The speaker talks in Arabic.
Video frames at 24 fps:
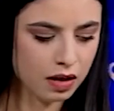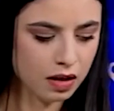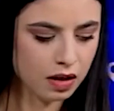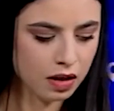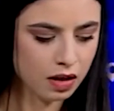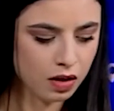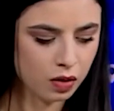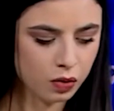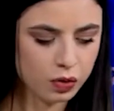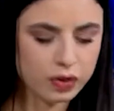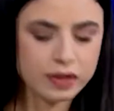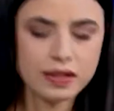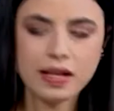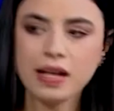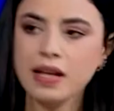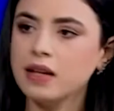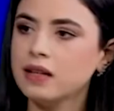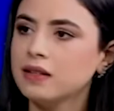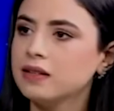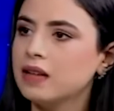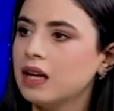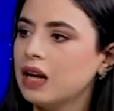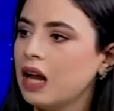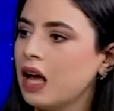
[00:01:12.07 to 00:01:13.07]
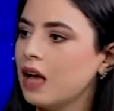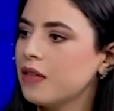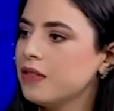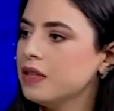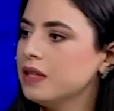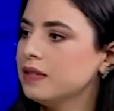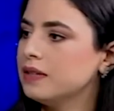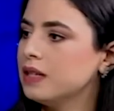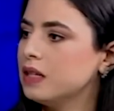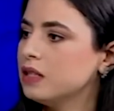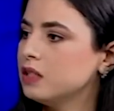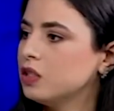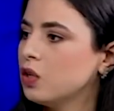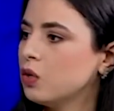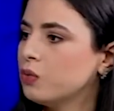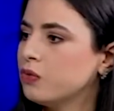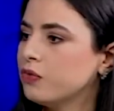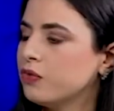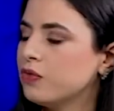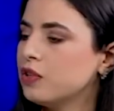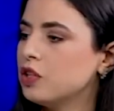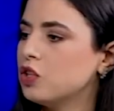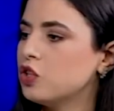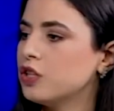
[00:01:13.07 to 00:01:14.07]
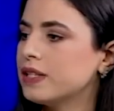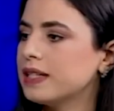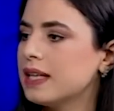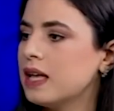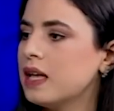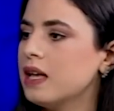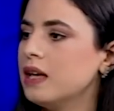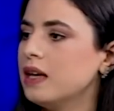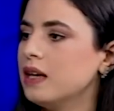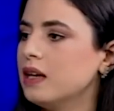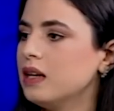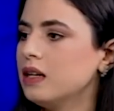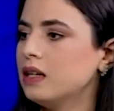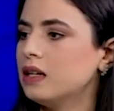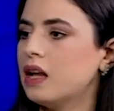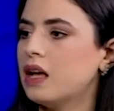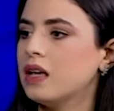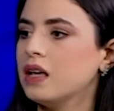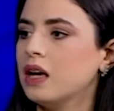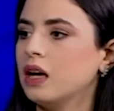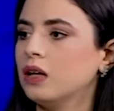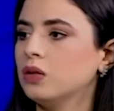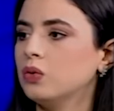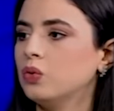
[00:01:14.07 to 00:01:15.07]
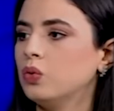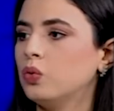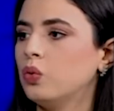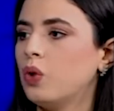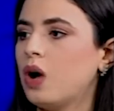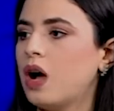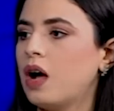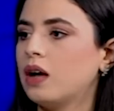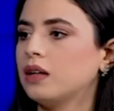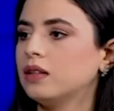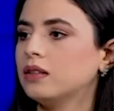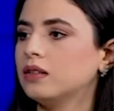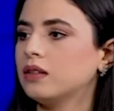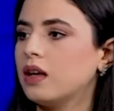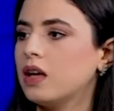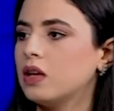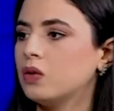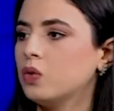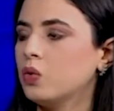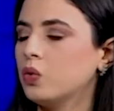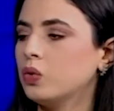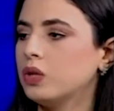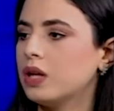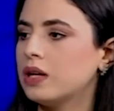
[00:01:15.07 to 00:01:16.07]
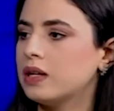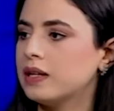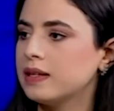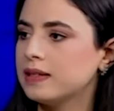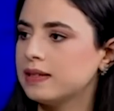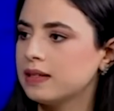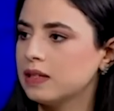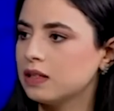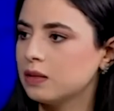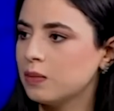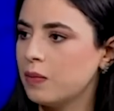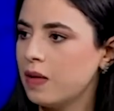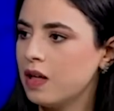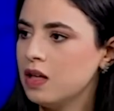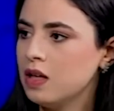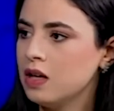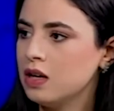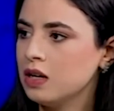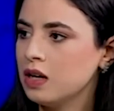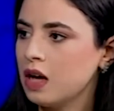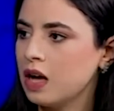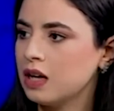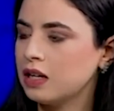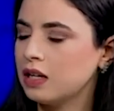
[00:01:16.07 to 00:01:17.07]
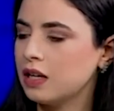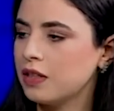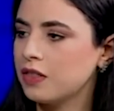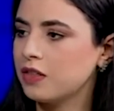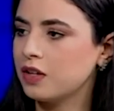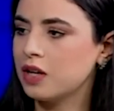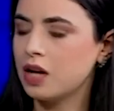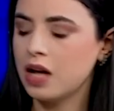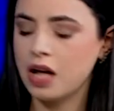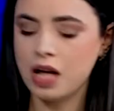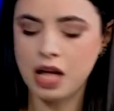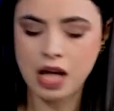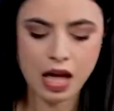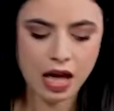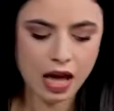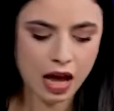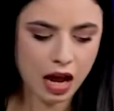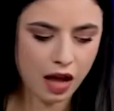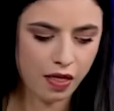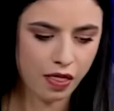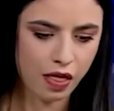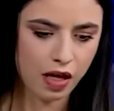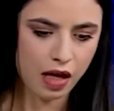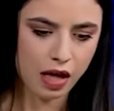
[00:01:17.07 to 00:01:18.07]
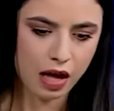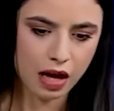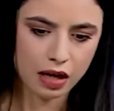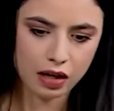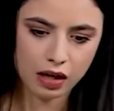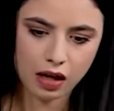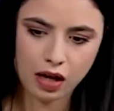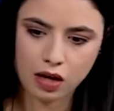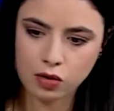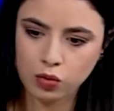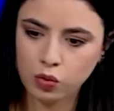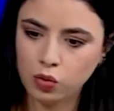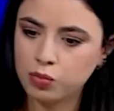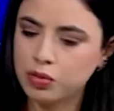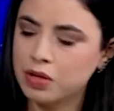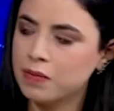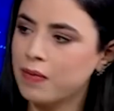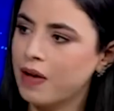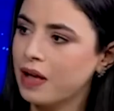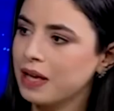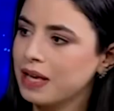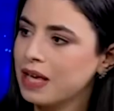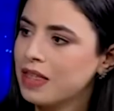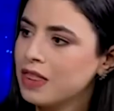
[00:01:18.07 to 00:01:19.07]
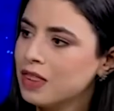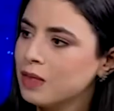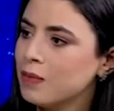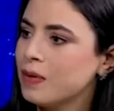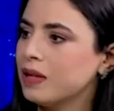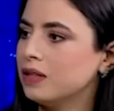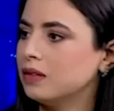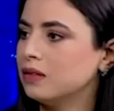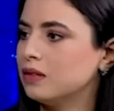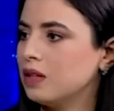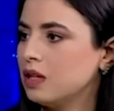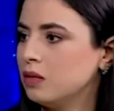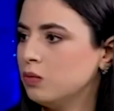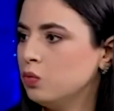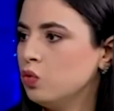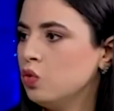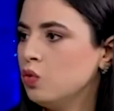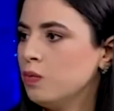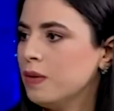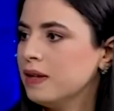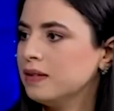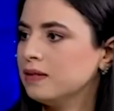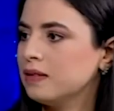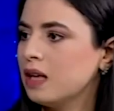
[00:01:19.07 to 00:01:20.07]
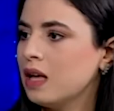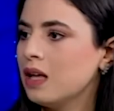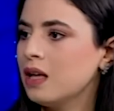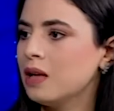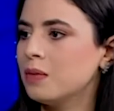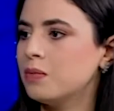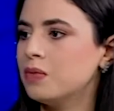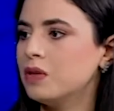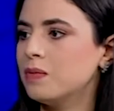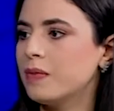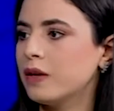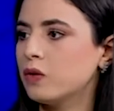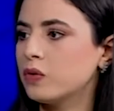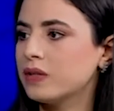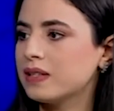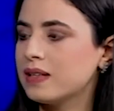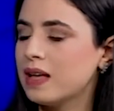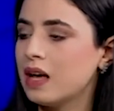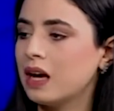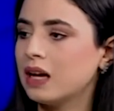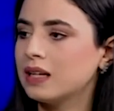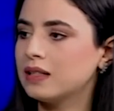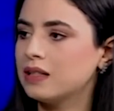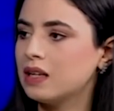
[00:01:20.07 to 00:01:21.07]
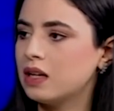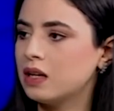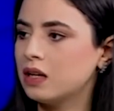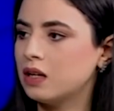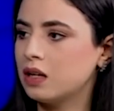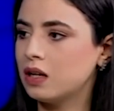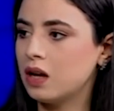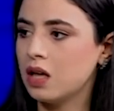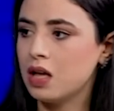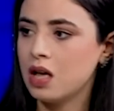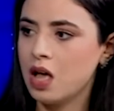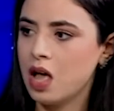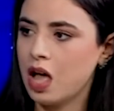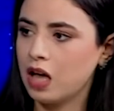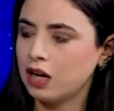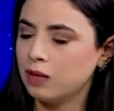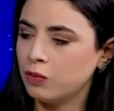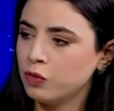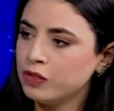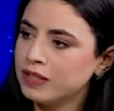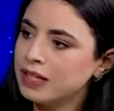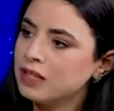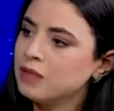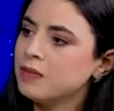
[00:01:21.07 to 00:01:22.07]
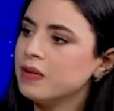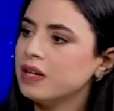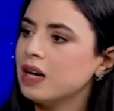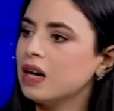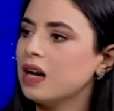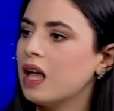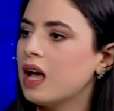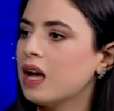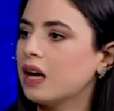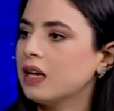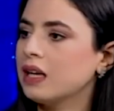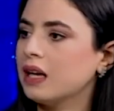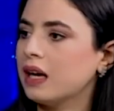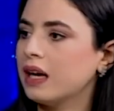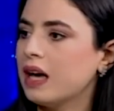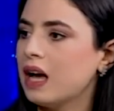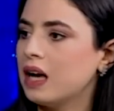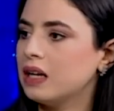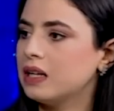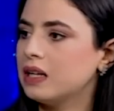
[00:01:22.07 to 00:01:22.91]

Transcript: أستاذ الحديث اليوم في الجزائر لا يعلو عن قانون الاستثمار عن إثراء هذا القانون بما يضمن ديمومته بما يساعد المستثمر الحقيقي على